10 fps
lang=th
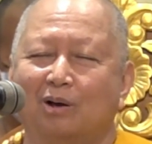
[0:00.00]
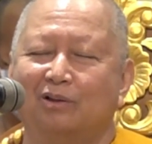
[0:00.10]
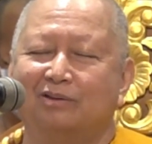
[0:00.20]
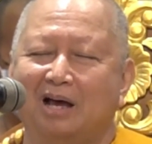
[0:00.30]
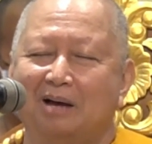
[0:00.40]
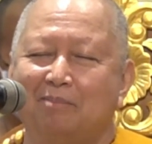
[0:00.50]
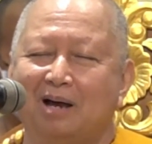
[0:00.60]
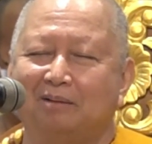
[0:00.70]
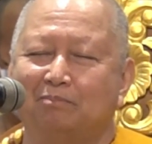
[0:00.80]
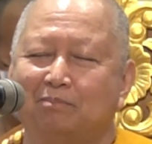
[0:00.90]
ก็สา
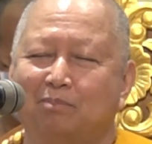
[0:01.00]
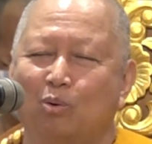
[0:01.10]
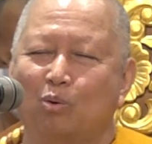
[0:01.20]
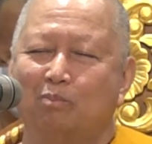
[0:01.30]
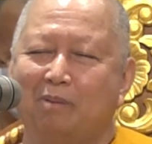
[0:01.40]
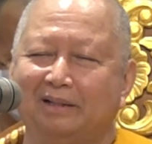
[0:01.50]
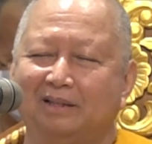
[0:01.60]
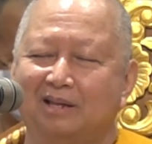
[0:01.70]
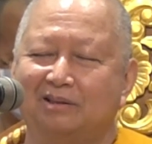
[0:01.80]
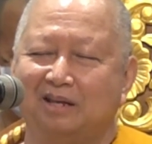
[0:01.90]
มารถผูกพัท
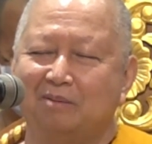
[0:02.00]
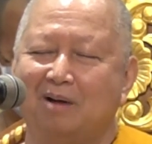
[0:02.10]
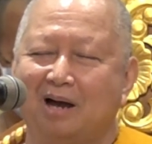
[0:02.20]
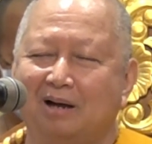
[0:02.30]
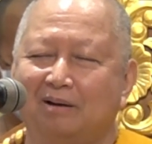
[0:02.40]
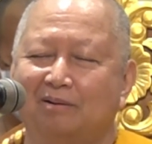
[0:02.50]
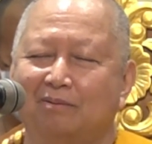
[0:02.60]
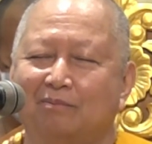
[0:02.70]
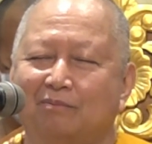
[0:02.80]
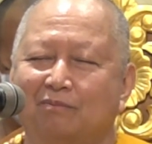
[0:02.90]
ธสีมา
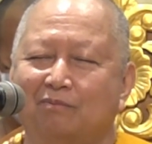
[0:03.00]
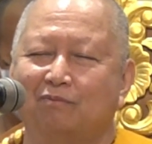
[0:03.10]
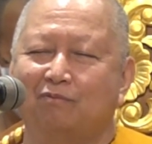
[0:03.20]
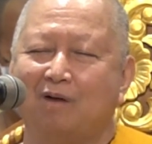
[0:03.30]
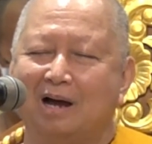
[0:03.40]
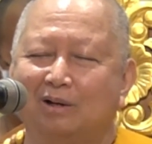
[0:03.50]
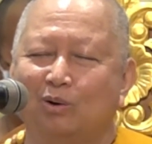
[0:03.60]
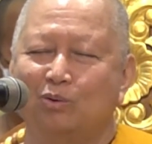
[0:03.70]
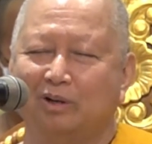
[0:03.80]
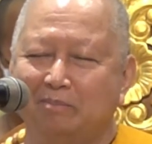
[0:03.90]
ฝัง
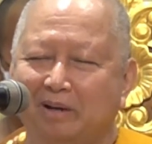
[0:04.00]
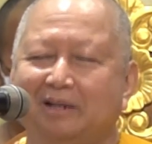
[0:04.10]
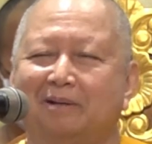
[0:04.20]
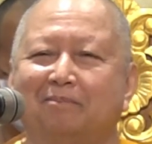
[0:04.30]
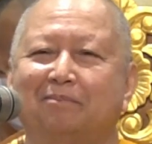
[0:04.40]
ลูกนิมิต